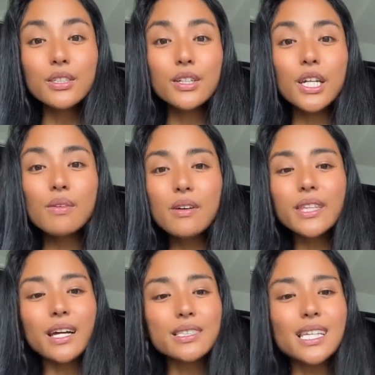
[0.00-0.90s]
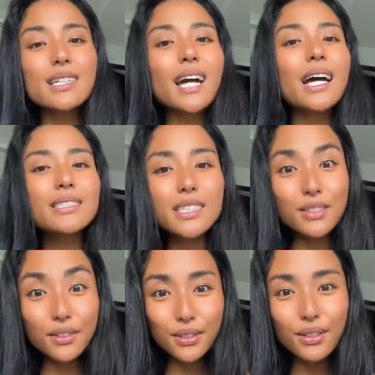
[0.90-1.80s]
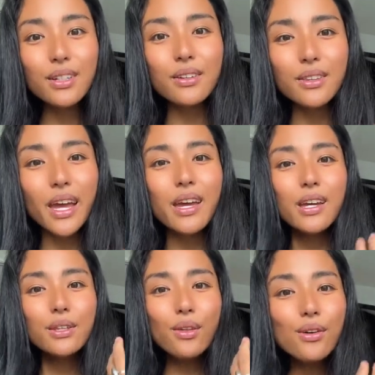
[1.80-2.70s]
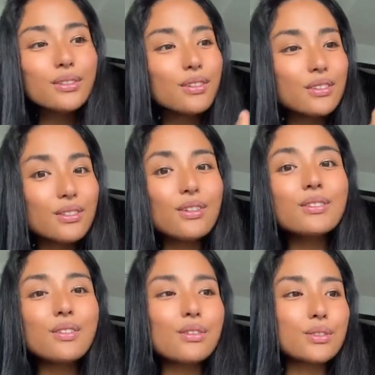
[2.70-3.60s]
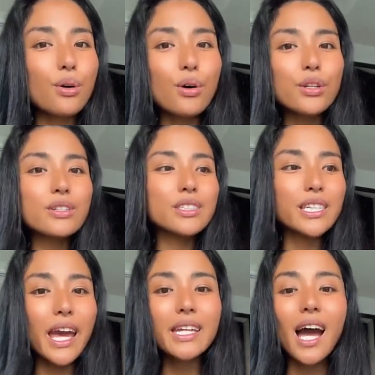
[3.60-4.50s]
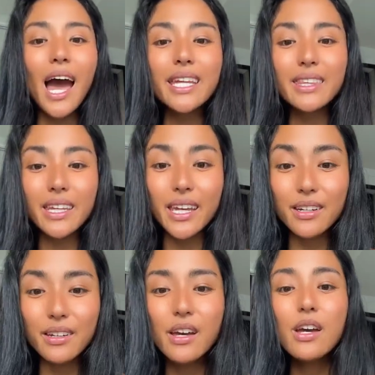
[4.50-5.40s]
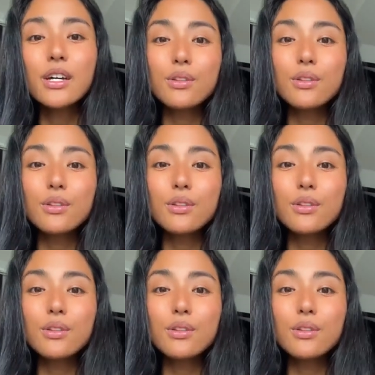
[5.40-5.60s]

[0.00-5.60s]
それをたくさん感じることによって、どんどんどんどんそういう次元に入っていける。